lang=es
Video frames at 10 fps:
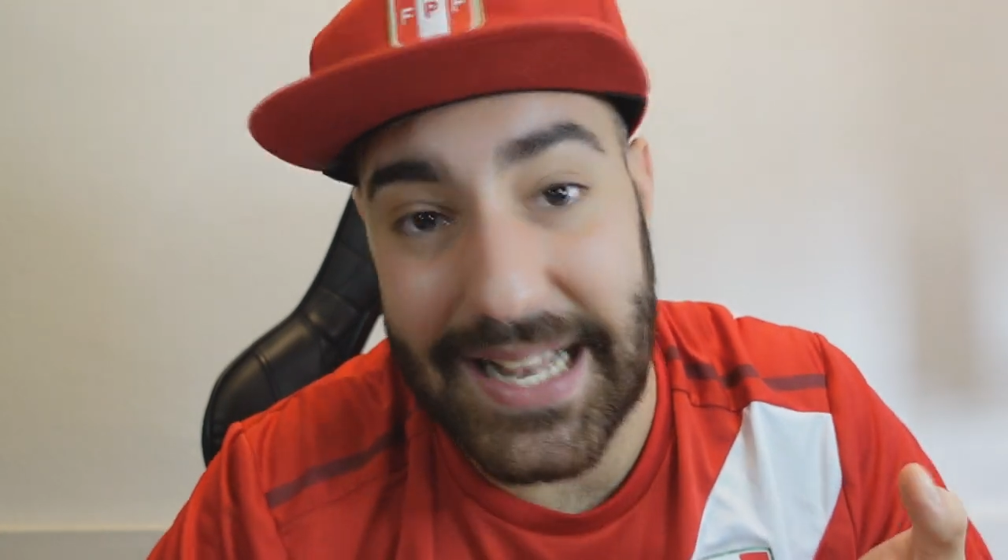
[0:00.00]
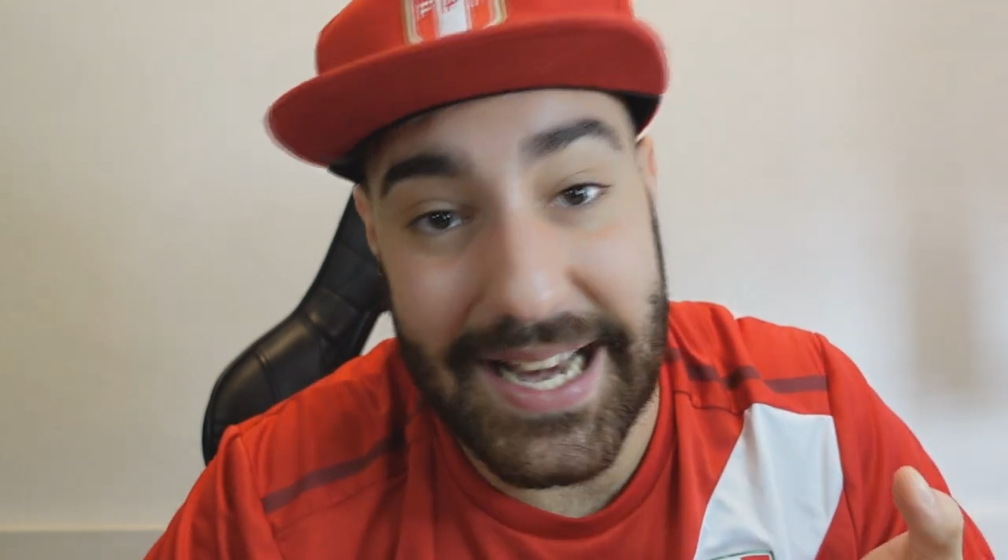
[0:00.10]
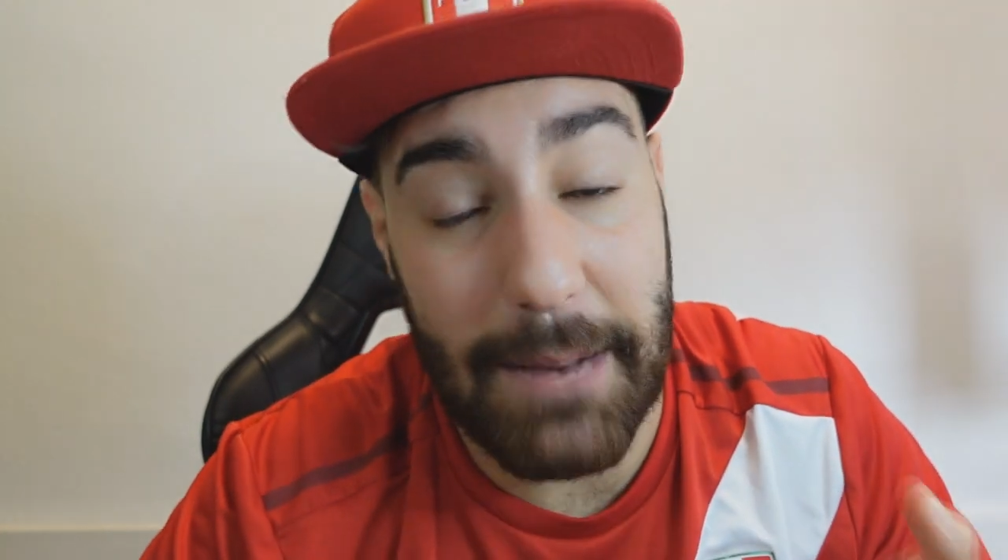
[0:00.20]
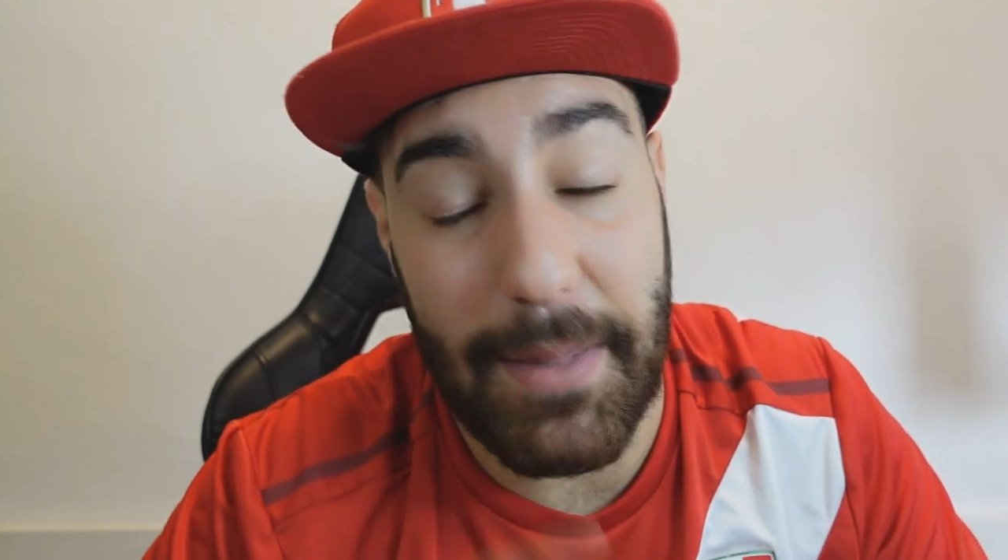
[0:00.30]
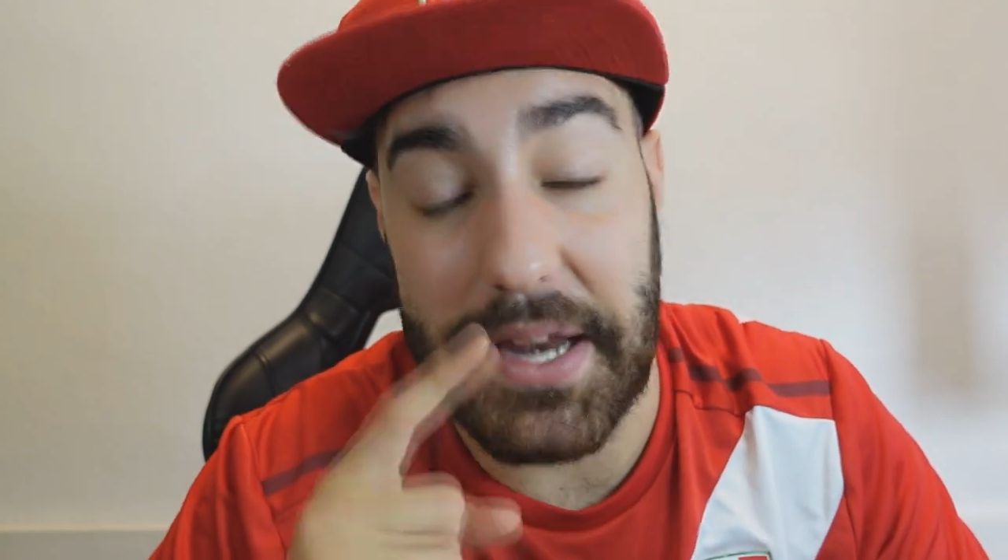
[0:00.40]
del
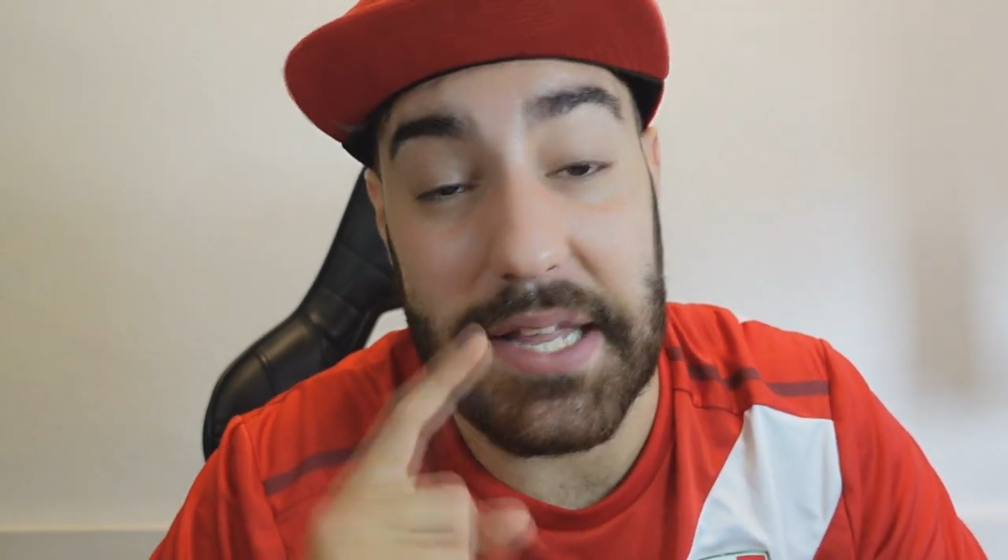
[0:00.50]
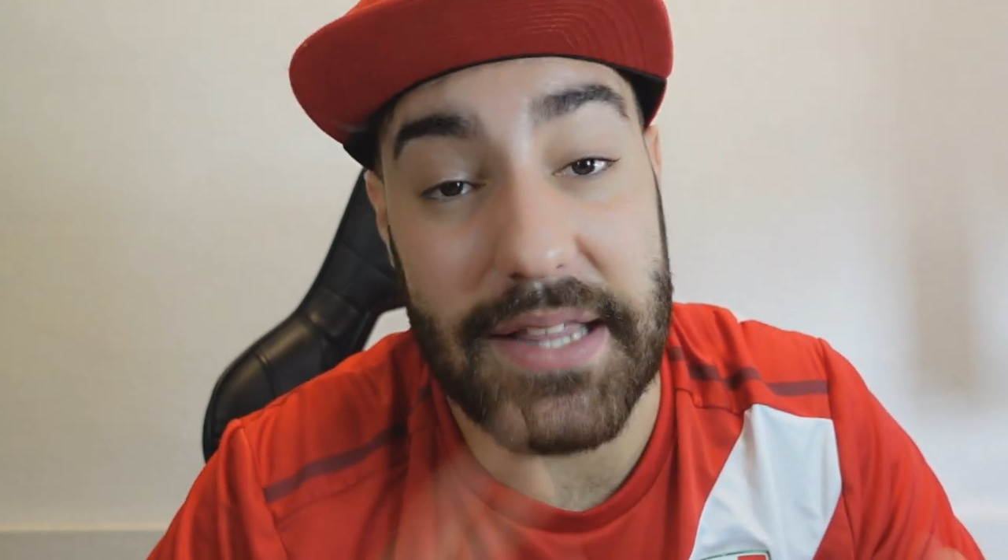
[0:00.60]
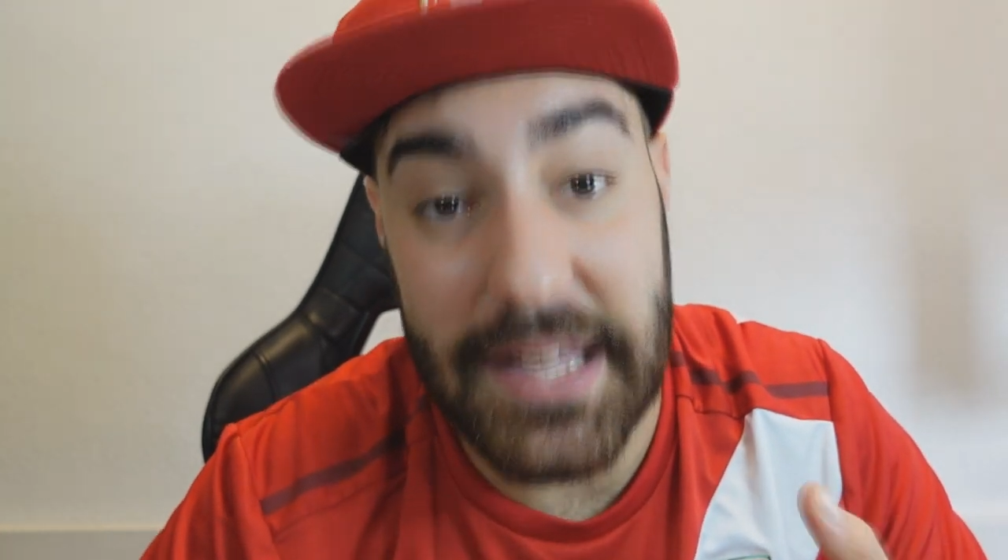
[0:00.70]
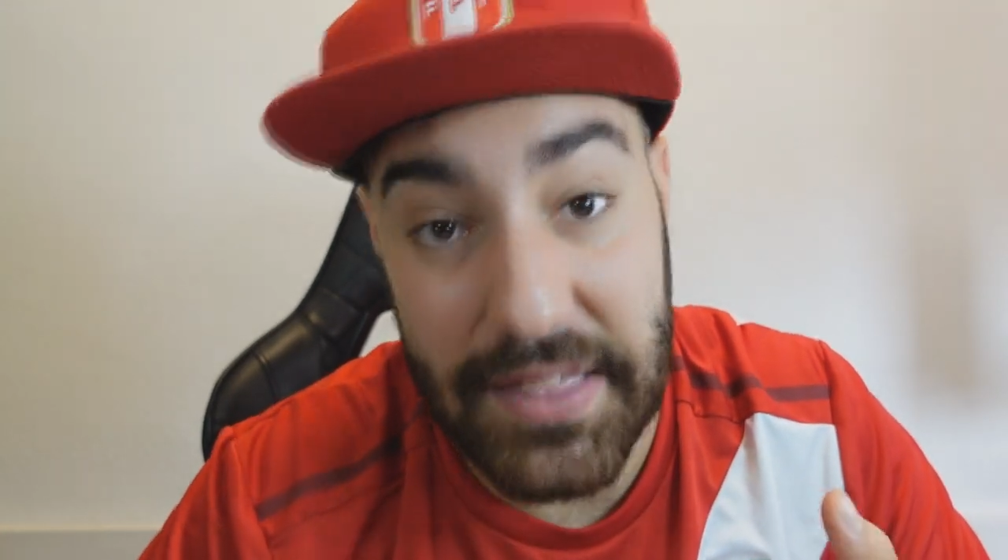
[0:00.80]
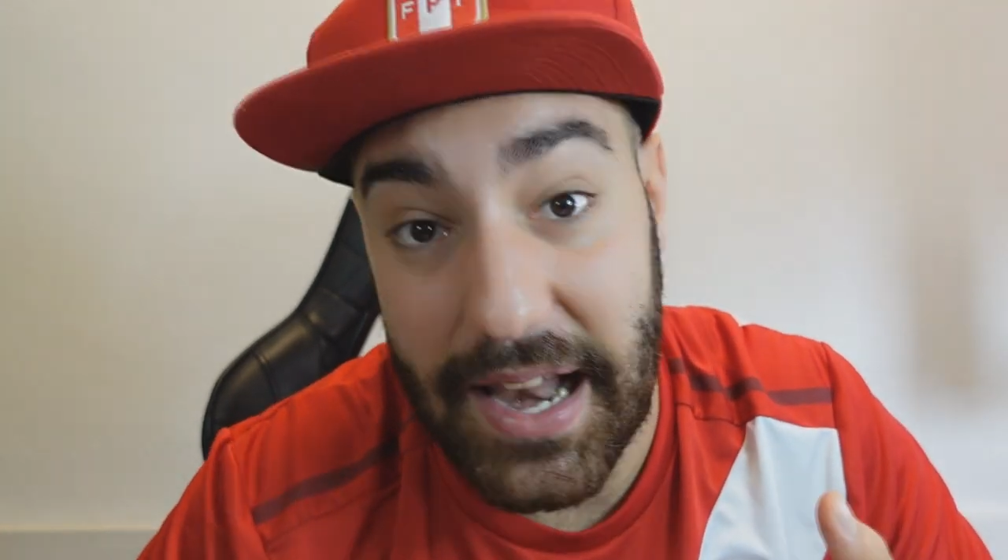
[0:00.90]
Real
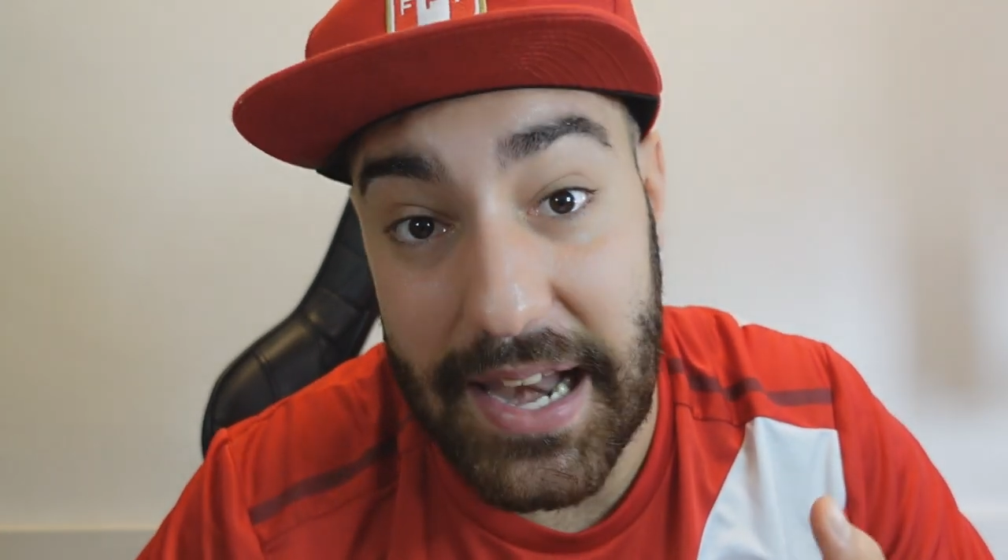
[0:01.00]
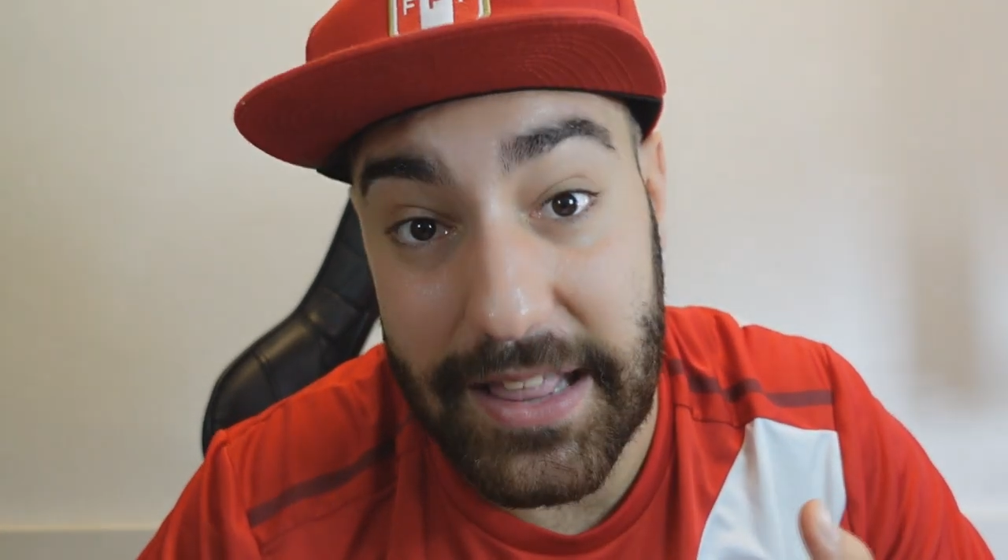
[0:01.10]
Madrid y del